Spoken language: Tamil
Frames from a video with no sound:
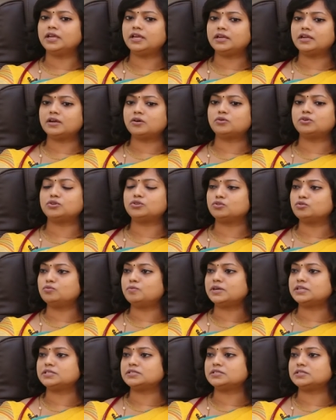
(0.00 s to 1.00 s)
இல்லைனா ஒரு டூ
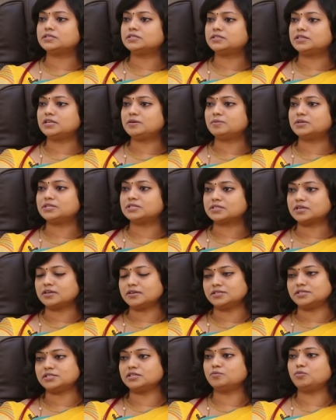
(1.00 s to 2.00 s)
மந்த்ஸ் த்ரீ மந்த்ஸ்
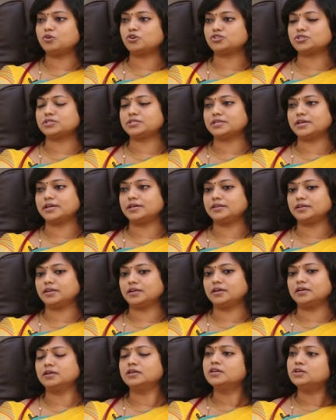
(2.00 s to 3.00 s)
கழிச்சு அபார்ஷன்ஸ்
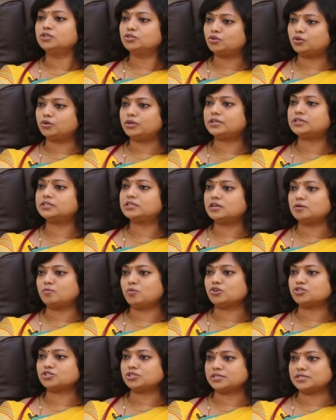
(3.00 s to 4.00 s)
ஆயிருக்கலாம் தொடர்ந்து
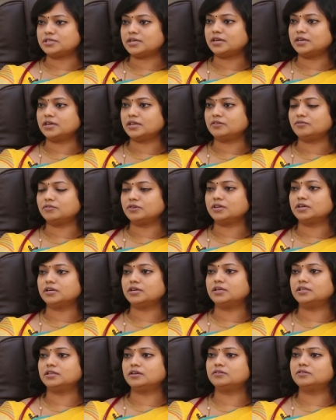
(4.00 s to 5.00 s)
அபார்ஷன்ஸ் ஆகுறவங்க
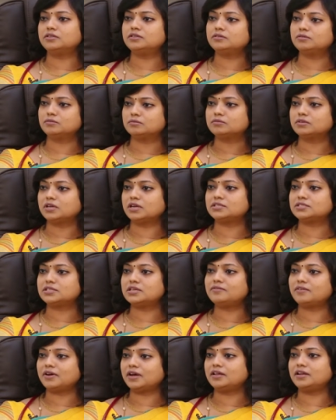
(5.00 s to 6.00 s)
அதாவது
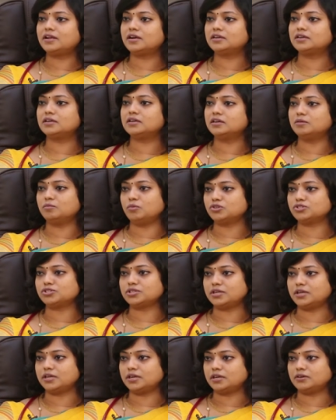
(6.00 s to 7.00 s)
கன்சீவ் ஆகிறாங்க
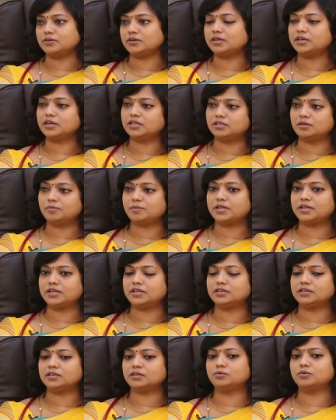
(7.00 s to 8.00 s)
அபார்ஷன் ஆகிறாங்க அந்த மாதிரி
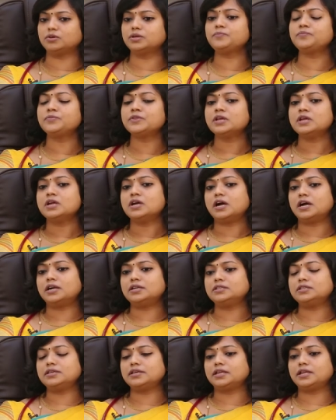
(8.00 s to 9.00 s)
இருக்கிறவங்க
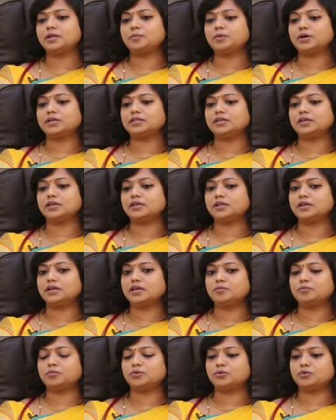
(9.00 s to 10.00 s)
அடுத்து என்னன்னு பார்த்தீங்கன்னா
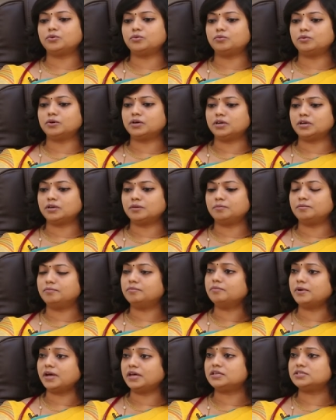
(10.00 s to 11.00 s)
இப்போ
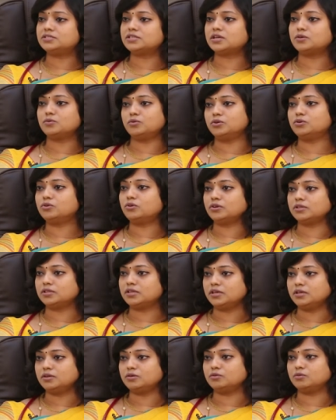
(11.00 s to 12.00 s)
மேரேஜ் ஆகி ஒரு குழந்தை
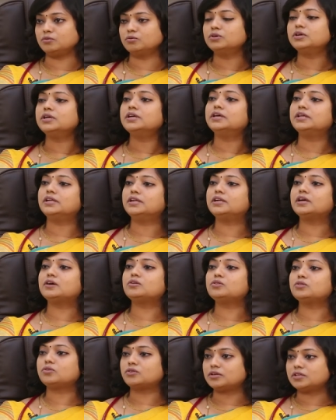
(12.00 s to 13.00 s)
இருக்கும்
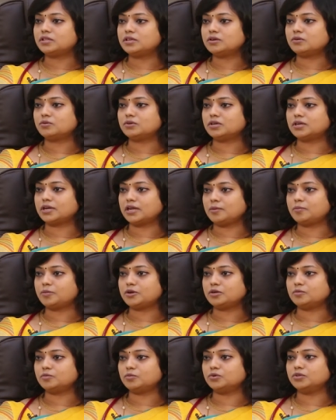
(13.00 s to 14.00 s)
ரெண்டாவது குழந்தைக்கு அவங்க ட்ரை
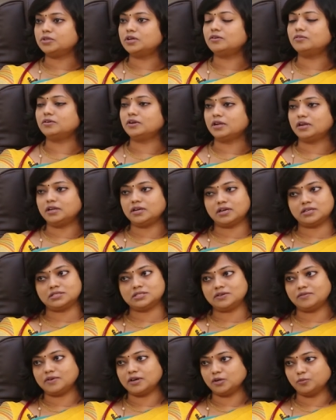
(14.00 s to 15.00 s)
பண்ணும்போது அவங்களால
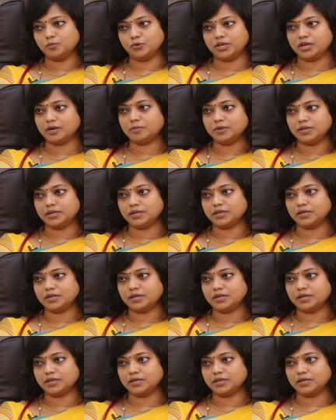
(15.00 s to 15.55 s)
கன்சீவ் ஆக முடியாமல்